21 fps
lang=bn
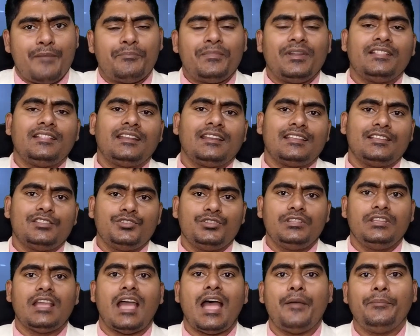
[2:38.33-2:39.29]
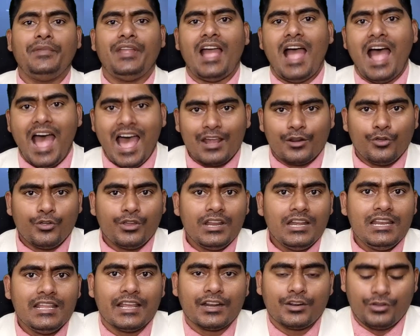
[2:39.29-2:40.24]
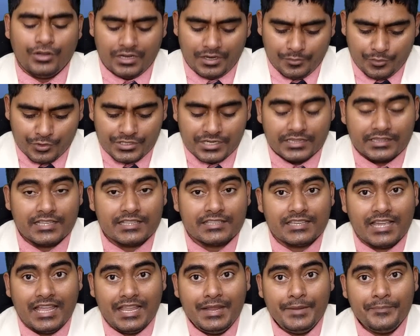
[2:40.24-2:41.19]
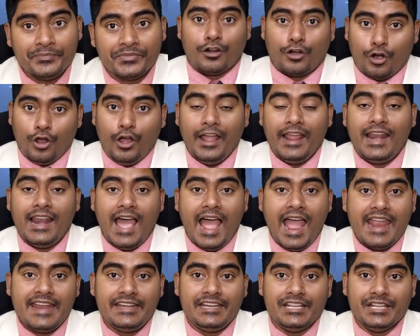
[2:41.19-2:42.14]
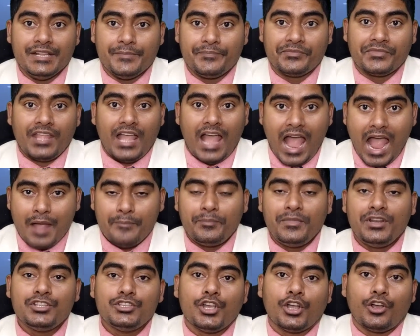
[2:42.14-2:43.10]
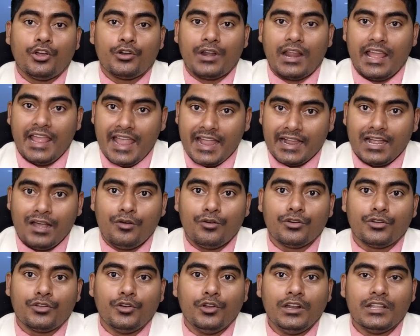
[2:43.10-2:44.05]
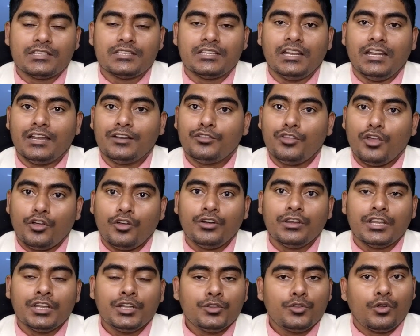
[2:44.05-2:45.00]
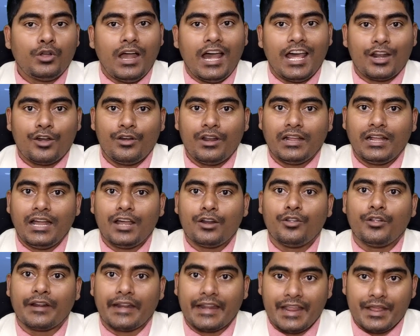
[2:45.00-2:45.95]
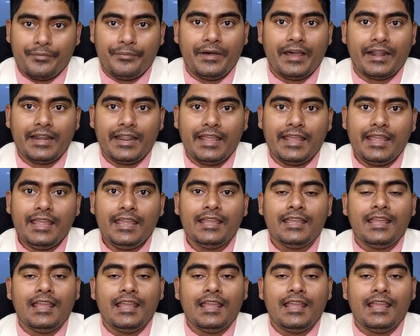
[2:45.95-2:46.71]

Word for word: আপনাদেরকে যদি আমি আরও ক্লিয়ার করে বোঝাতে চাই রয়্যাল আইডি আপনি যখন অ্যাকাউন্ট খুলেছিলেন তখন কিন্তু কারো না কারো রেফারে